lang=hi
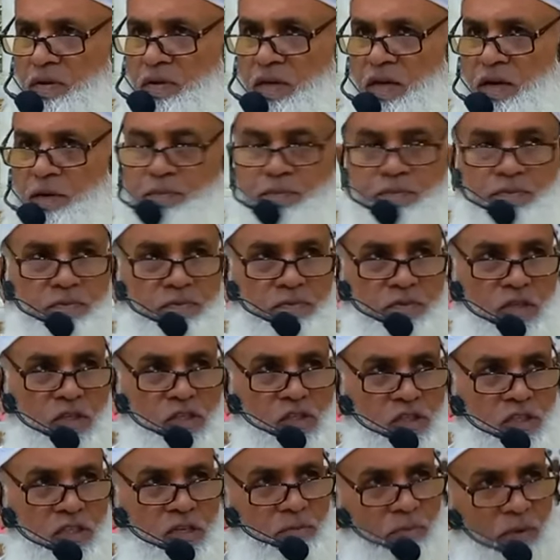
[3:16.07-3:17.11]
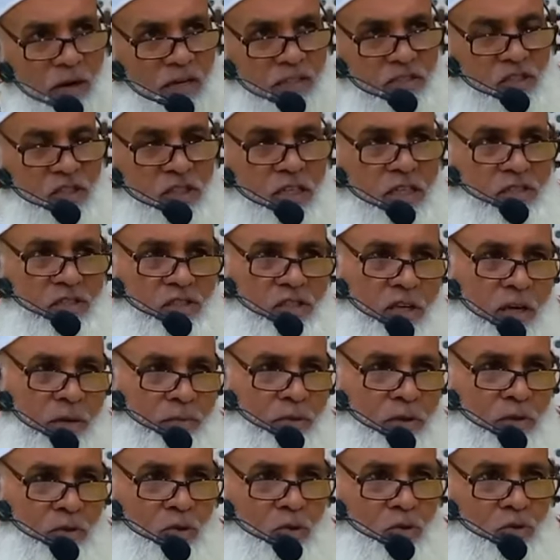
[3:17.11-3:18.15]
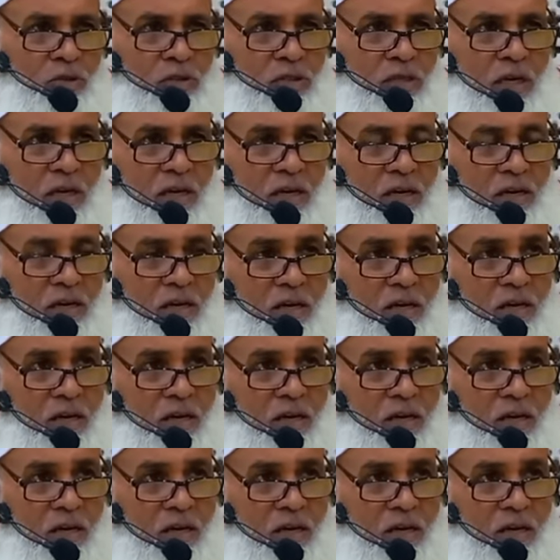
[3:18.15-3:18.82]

कि अब किसकी बात सच साबित होती है